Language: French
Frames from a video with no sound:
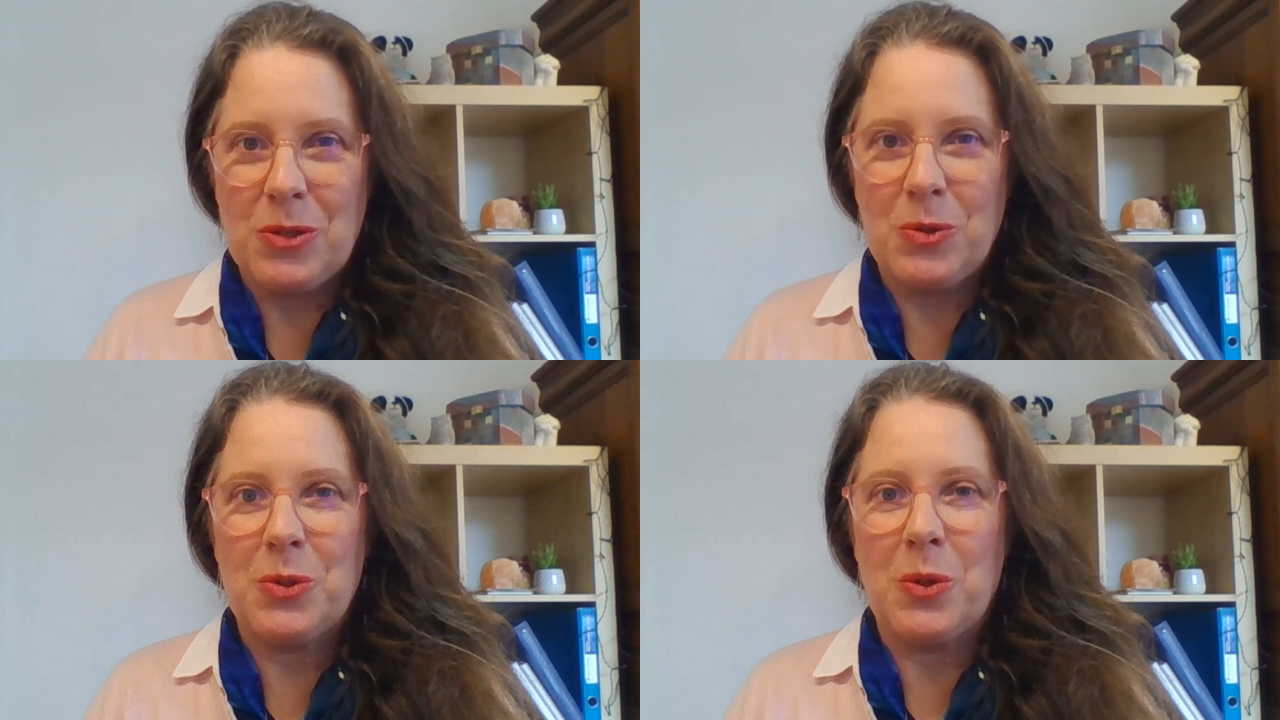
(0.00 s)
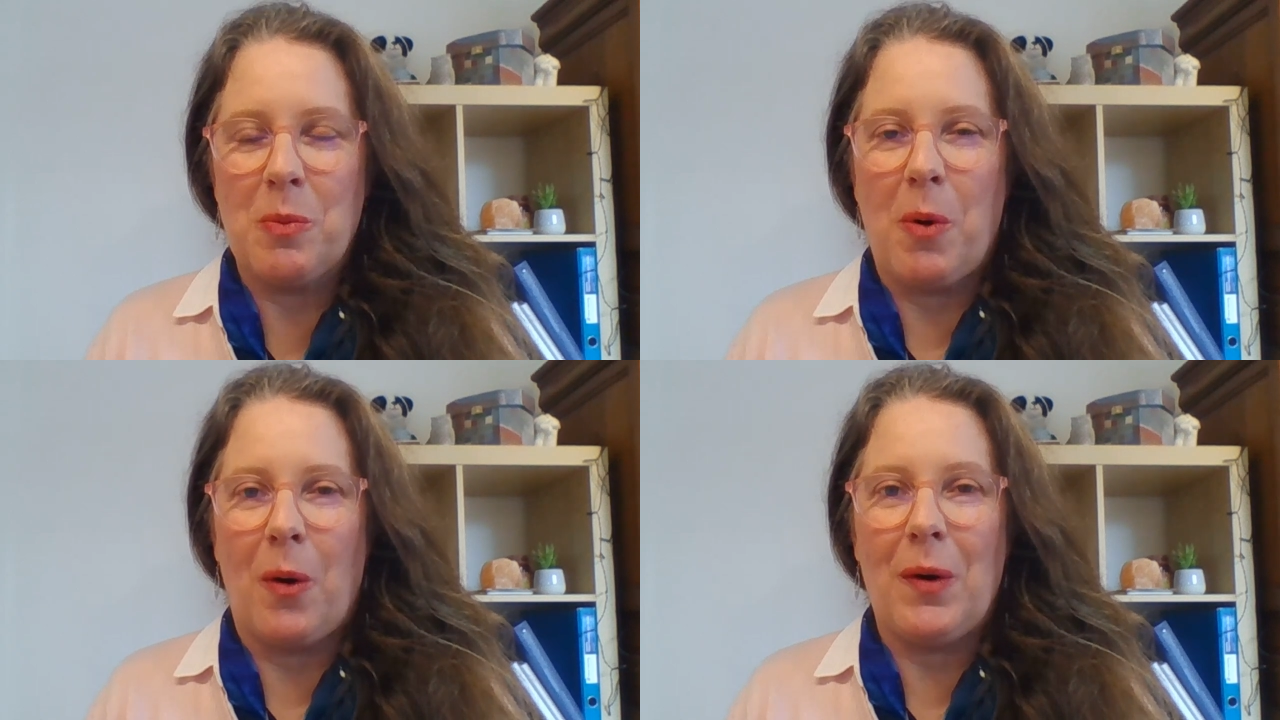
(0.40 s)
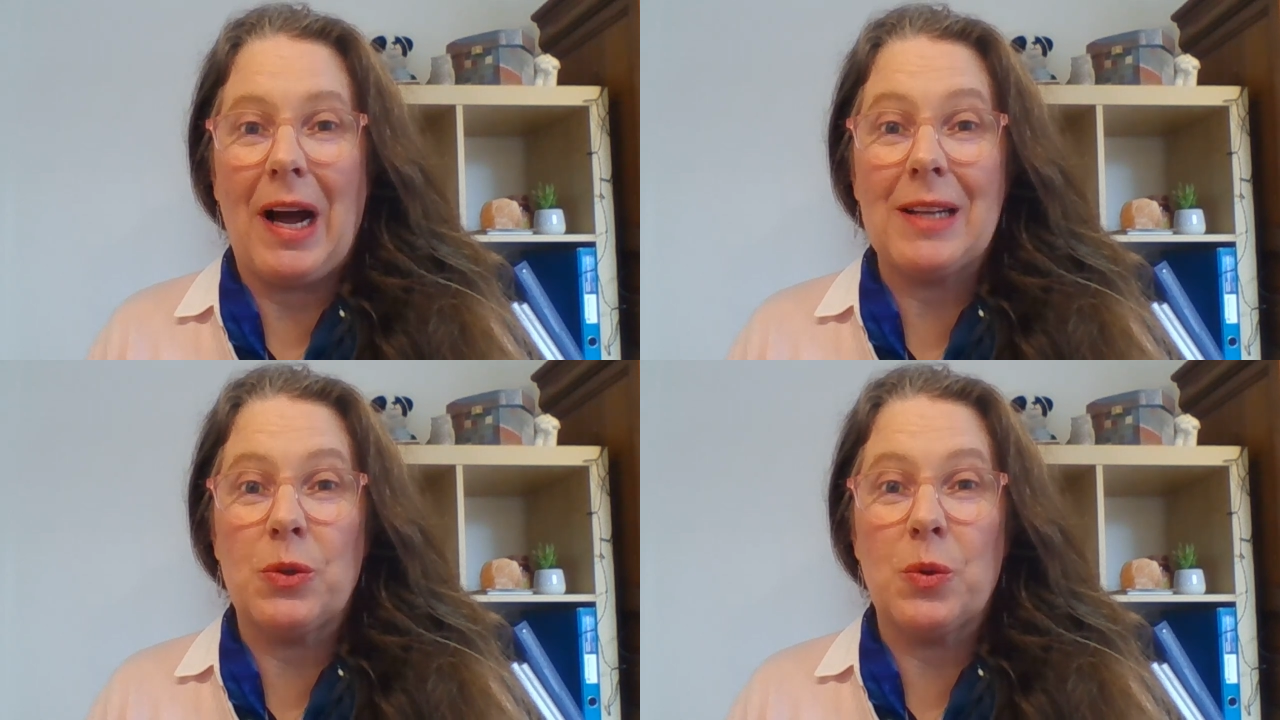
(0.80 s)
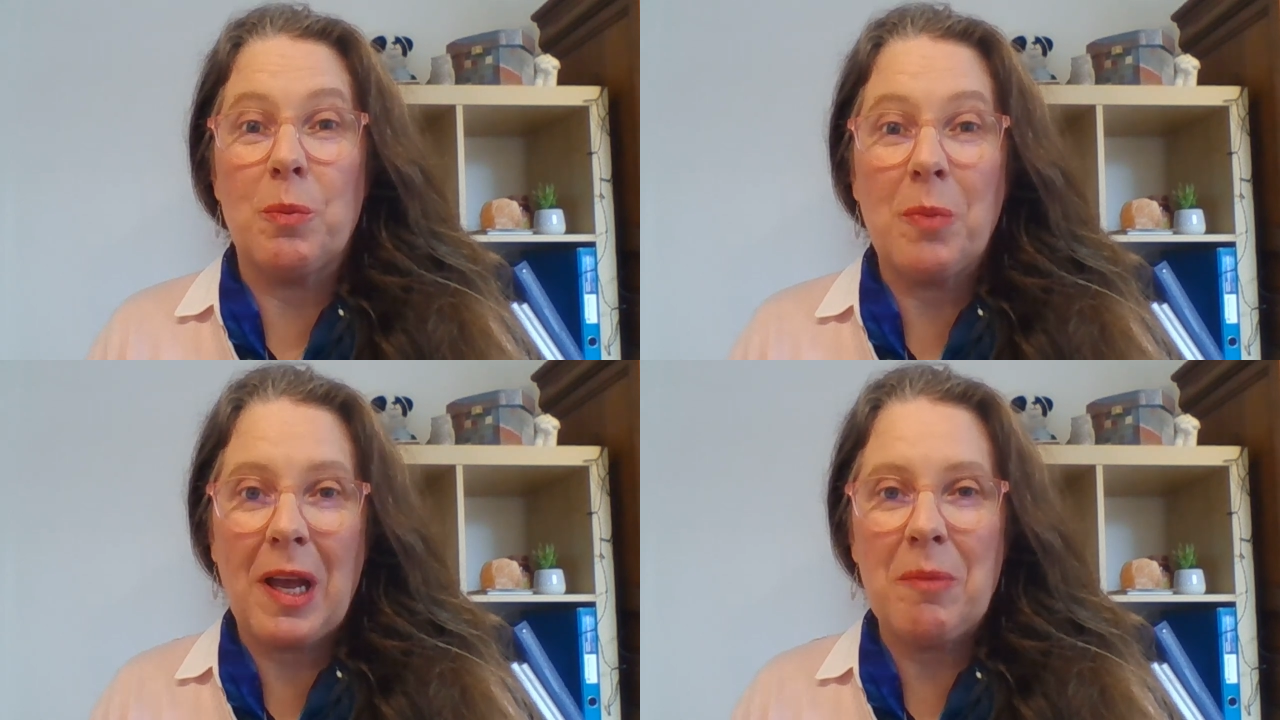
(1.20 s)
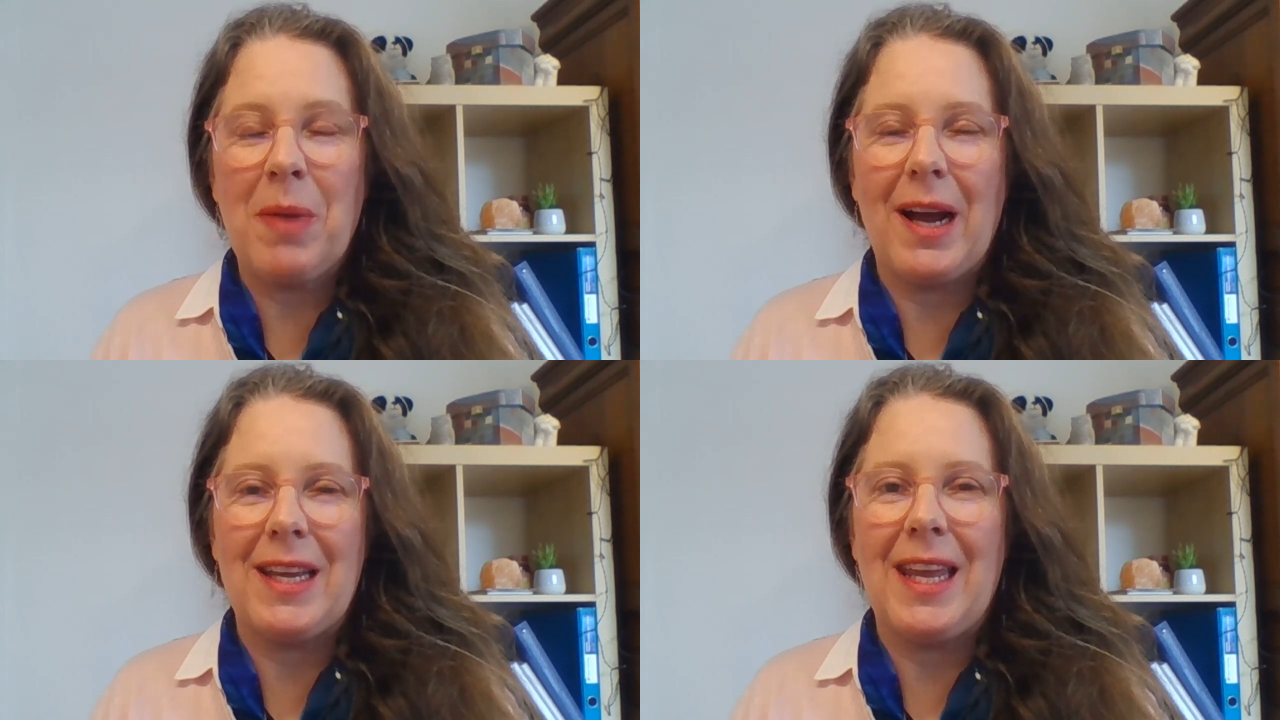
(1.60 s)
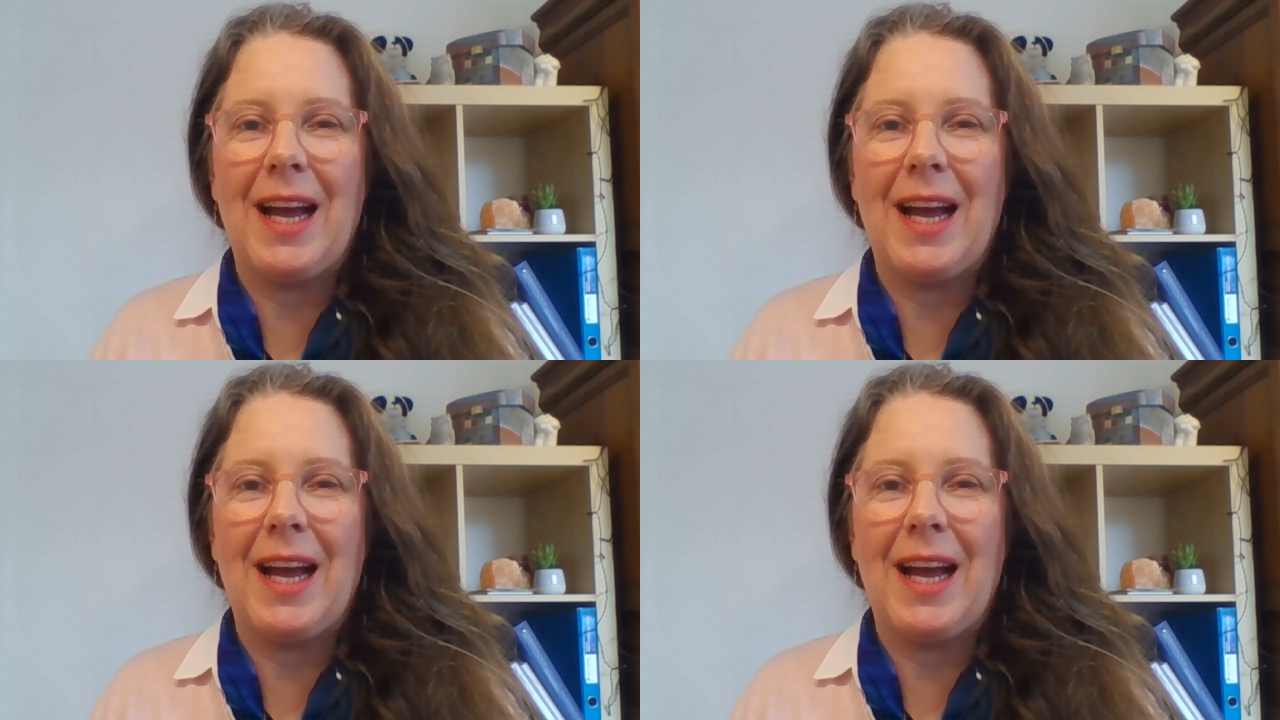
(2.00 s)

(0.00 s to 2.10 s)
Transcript: justement à te préparer